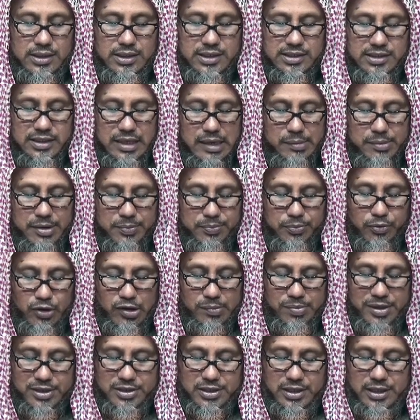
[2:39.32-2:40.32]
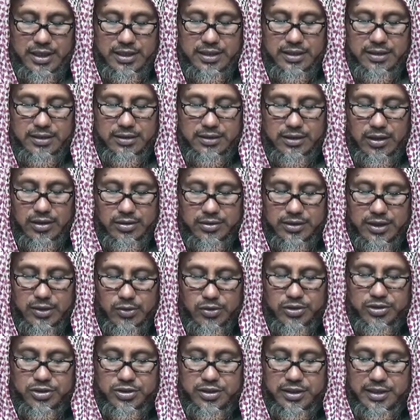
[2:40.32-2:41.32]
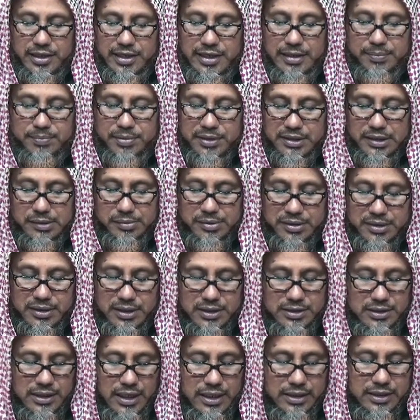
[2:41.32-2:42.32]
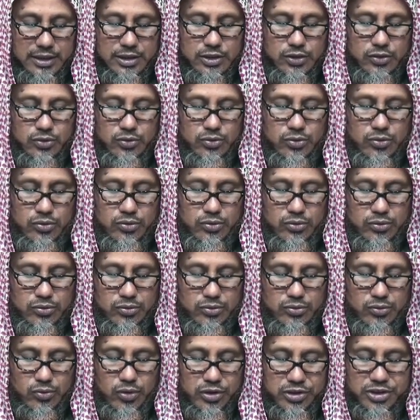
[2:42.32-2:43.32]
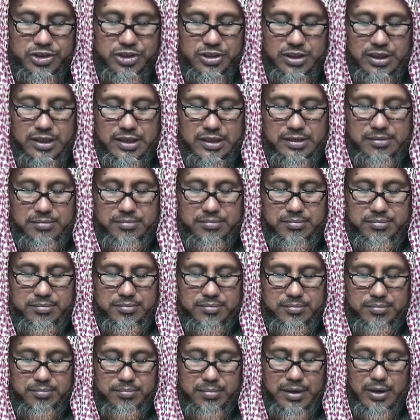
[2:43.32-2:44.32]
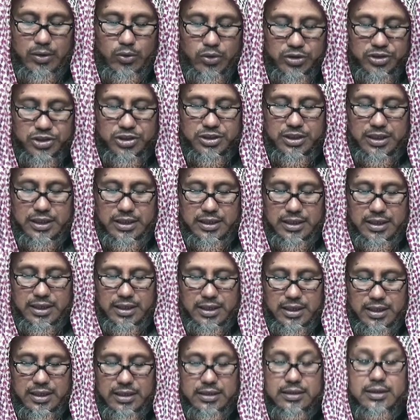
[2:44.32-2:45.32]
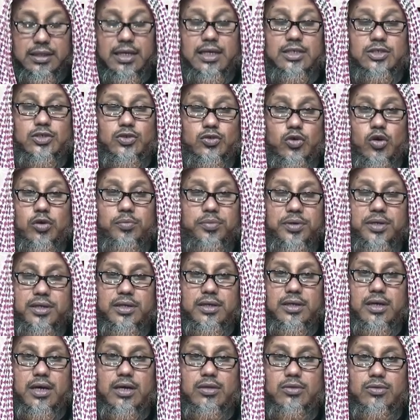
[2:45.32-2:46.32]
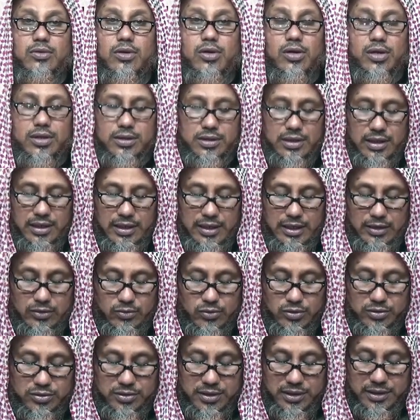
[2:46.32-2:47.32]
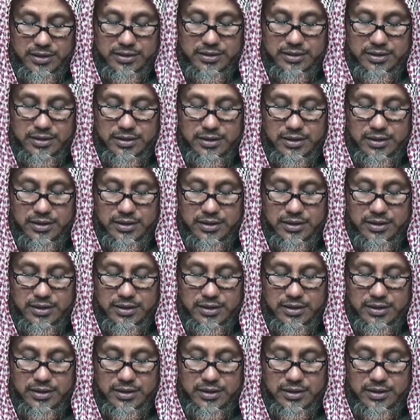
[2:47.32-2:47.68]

ইসলামের পরিভাষায় তাকদের হচ্ছে এই পৃথিবীতে যা কিছু ঘটছে বা হচ্ছে তা সবই আল্লাহ তালা কর্তৃক